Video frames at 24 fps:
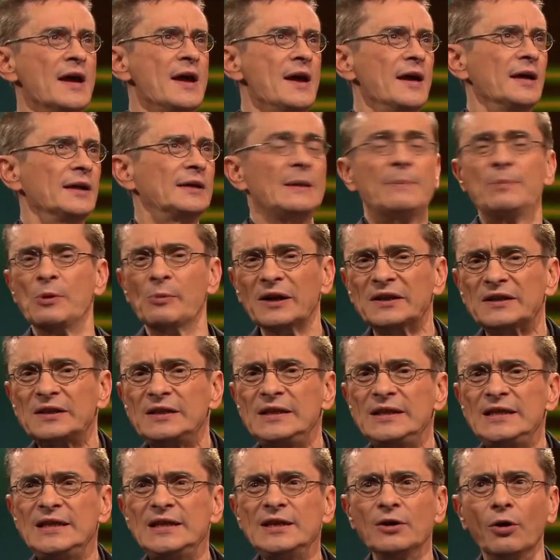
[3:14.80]

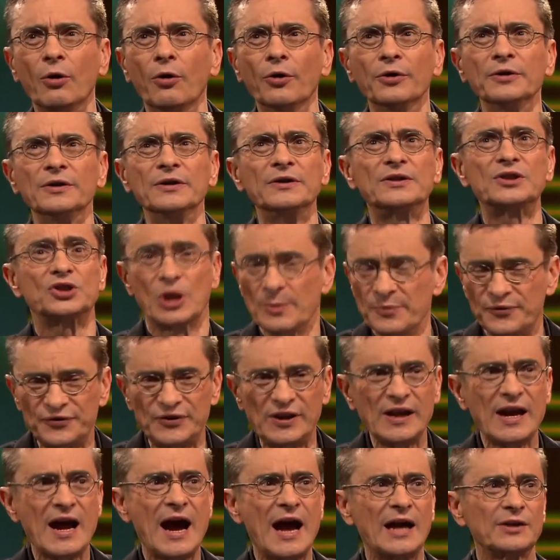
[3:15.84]
Diplomatie und
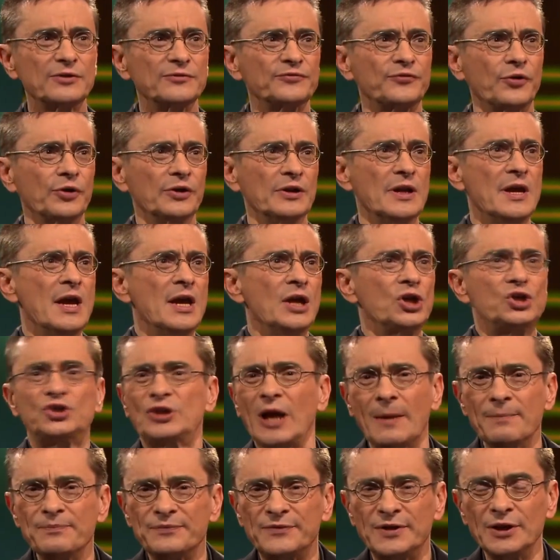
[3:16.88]
Schimpftiraden, von
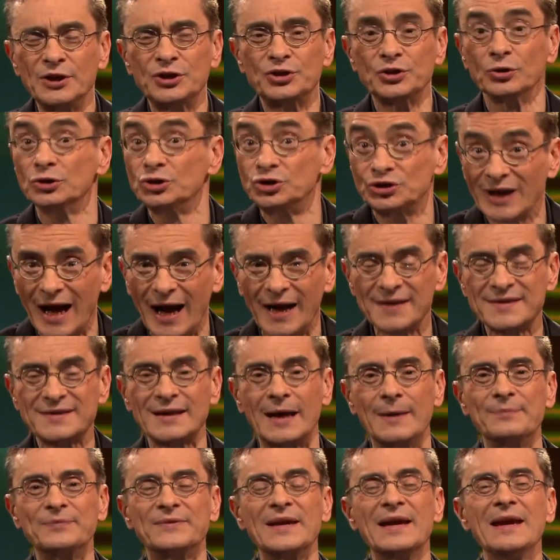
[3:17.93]
Stammtisch und
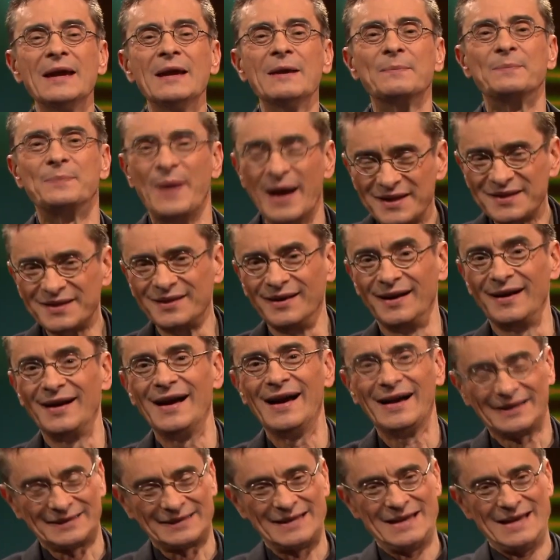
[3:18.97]
Staatsamt besser
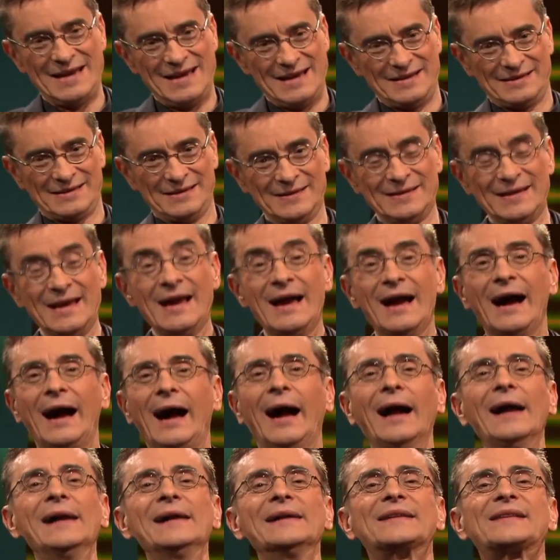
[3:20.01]
erklären
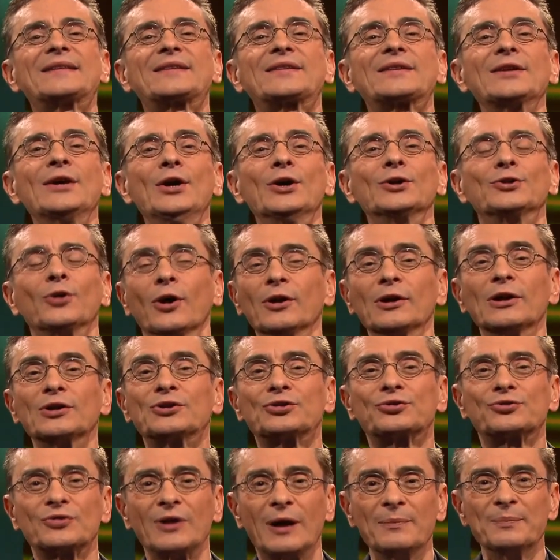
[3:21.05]
als Donald
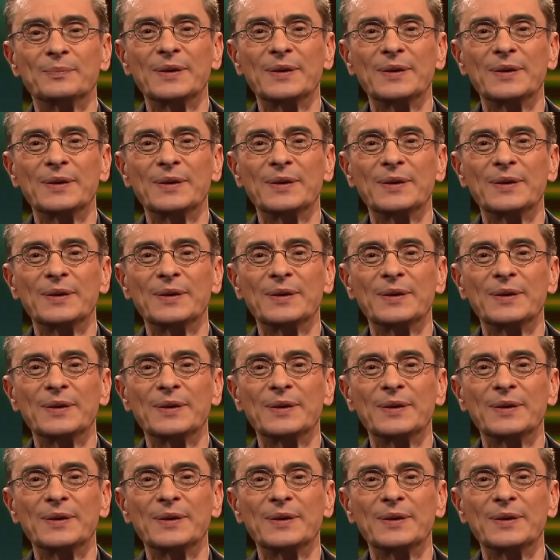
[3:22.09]
Trump